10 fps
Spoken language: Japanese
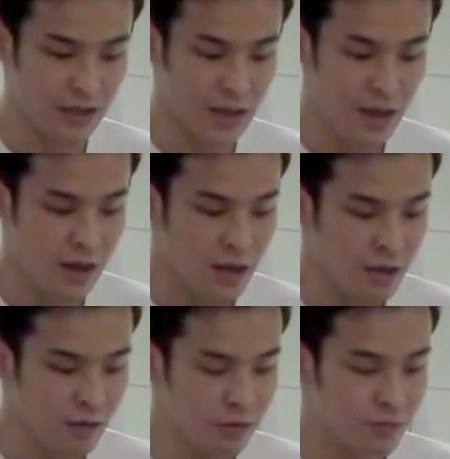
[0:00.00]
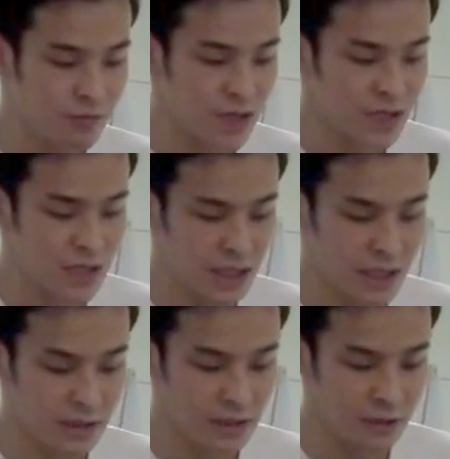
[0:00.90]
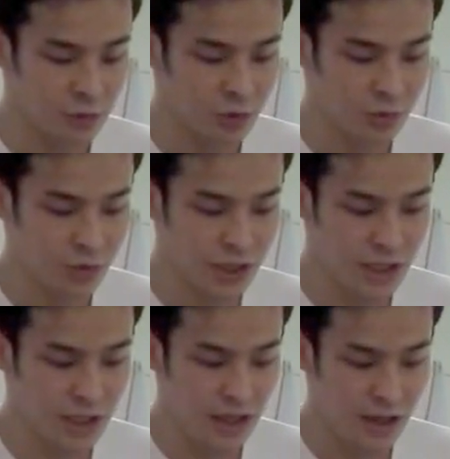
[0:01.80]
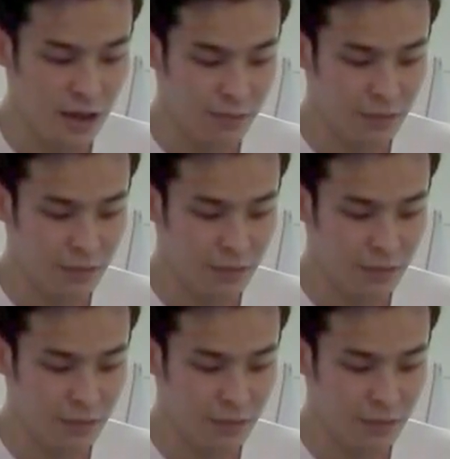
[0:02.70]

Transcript: で、その BCS っていうものを用いて、